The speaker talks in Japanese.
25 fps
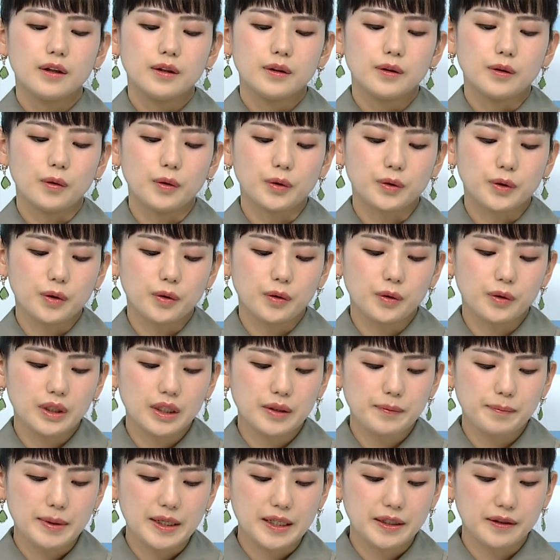東京
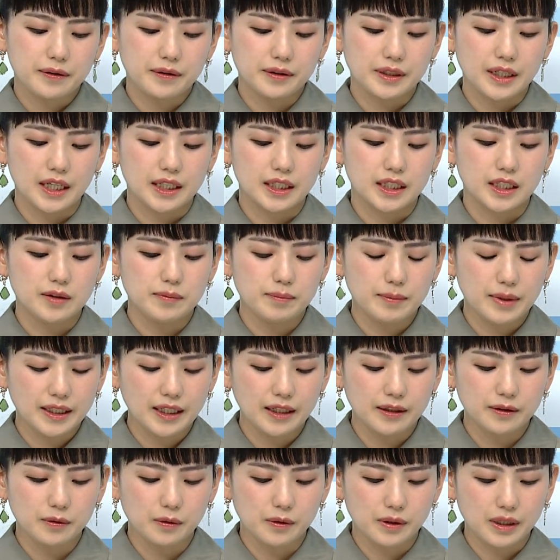オリンピックで銀
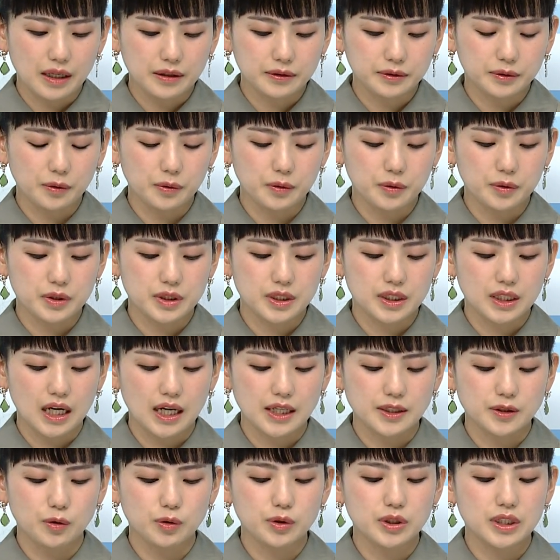メダルを獲得し
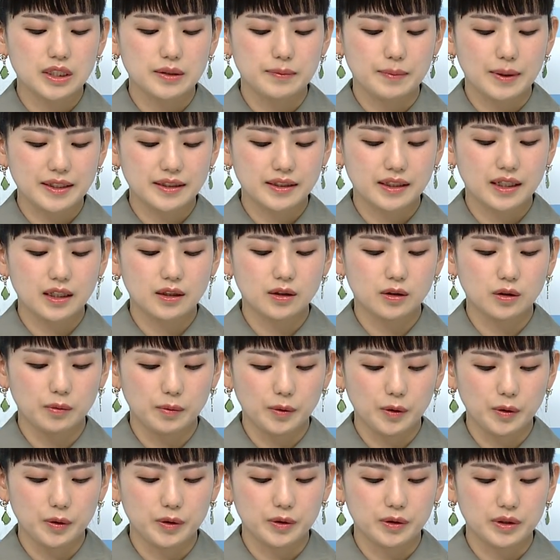た女子
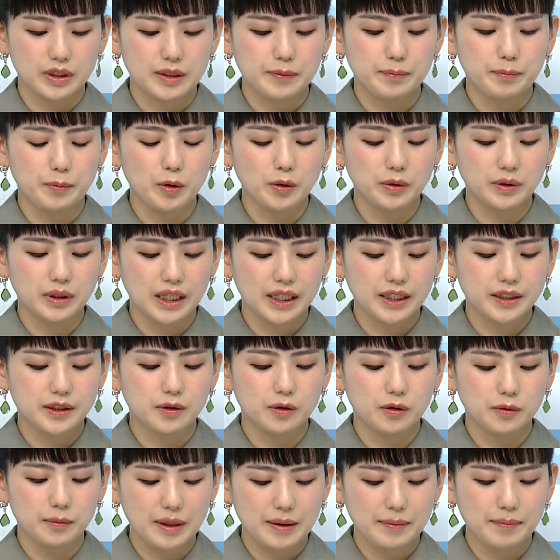バスケットボール日本代
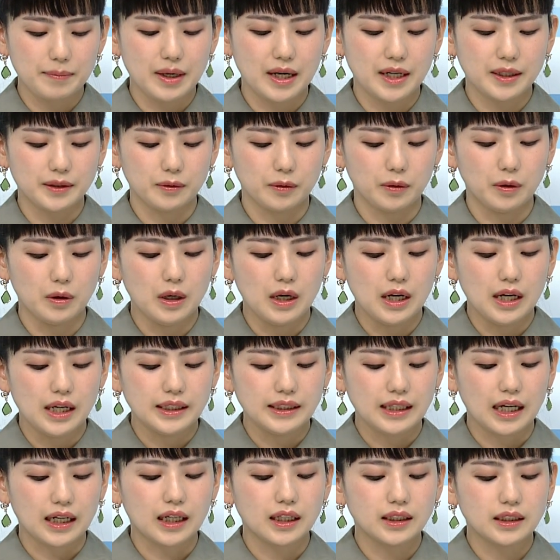表メンバーの
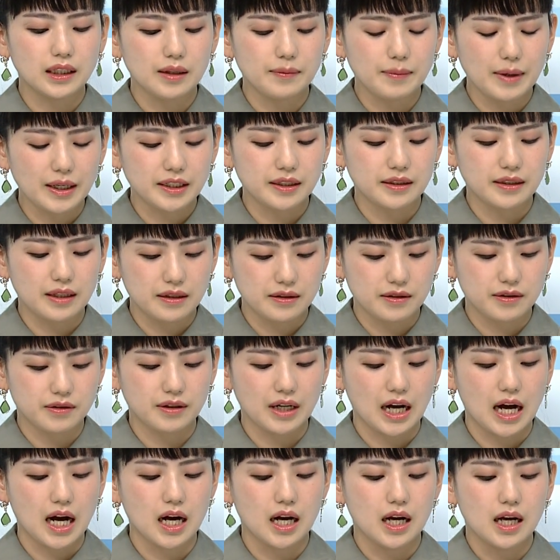高田真希選
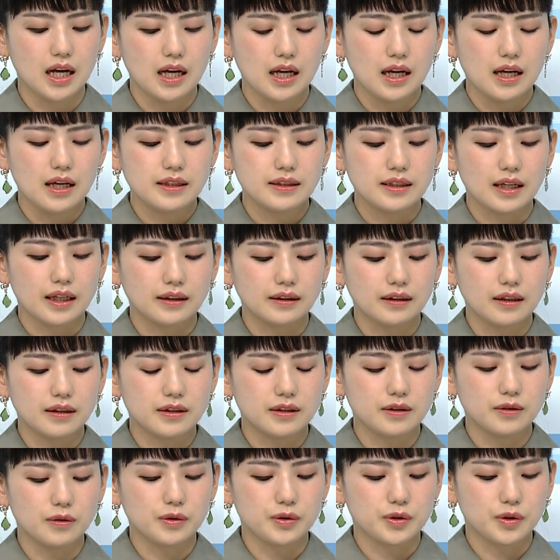手が幸手
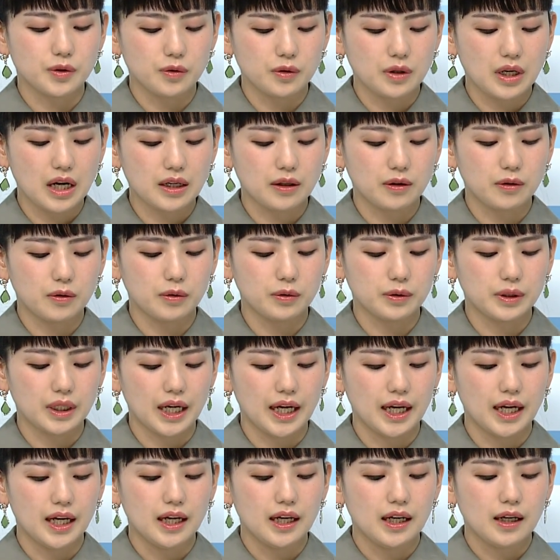市の小学校
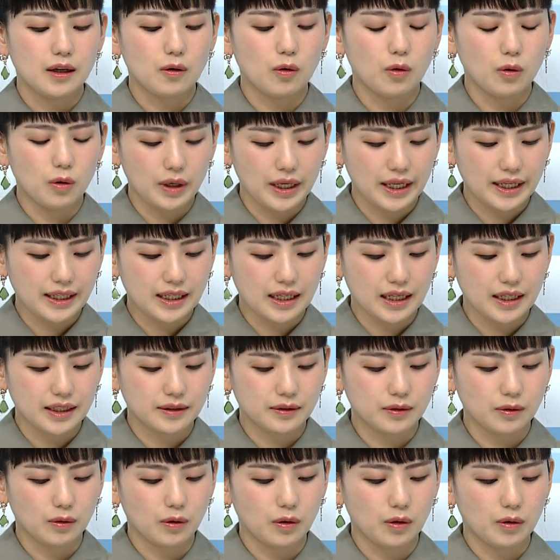で講演
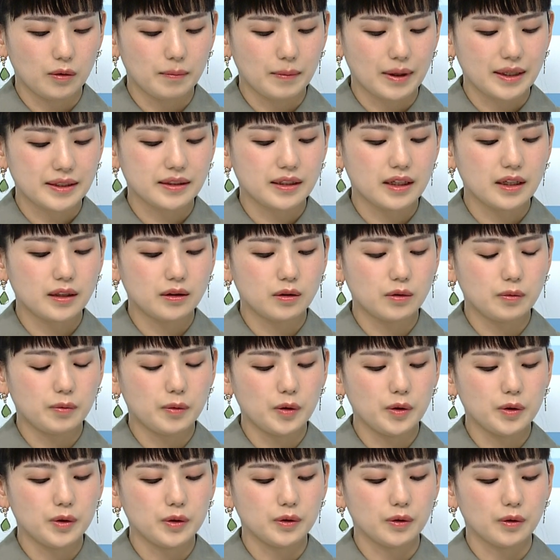会と
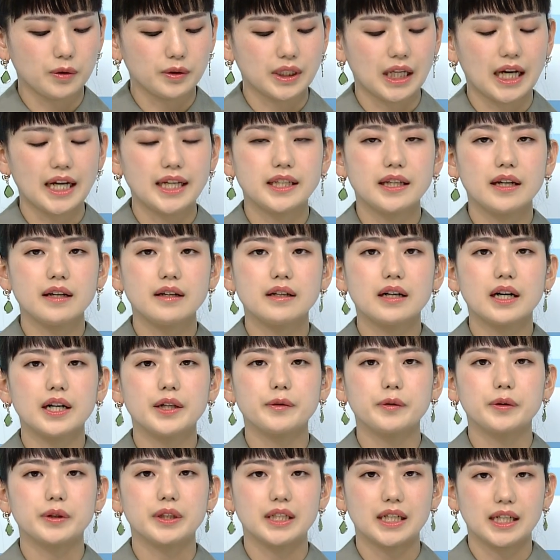バスケットボールの体験
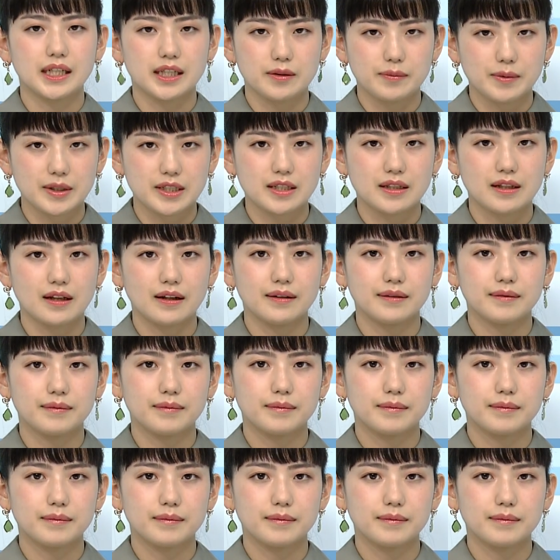会を開きました